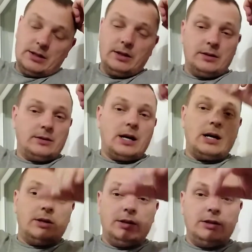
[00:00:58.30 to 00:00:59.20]
Не
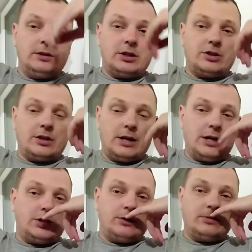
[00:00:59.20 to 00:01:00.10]
знаю, или наш
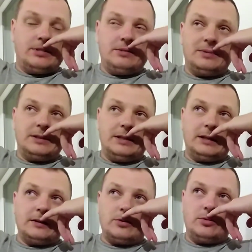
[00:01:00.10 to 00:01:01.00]
заказчик, вот
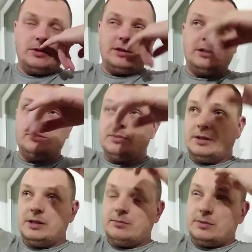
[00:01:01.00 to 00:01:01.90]
Себастьян, такой
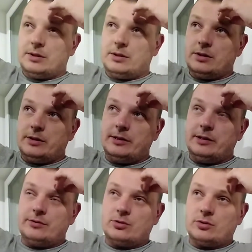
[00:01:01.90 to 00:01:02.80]
гостеприимный,
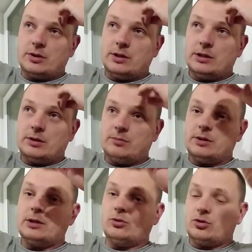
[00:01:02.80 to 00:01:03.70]
или все-таки это
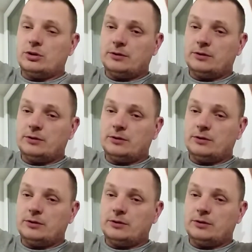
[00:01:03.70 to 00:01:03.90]
была ложная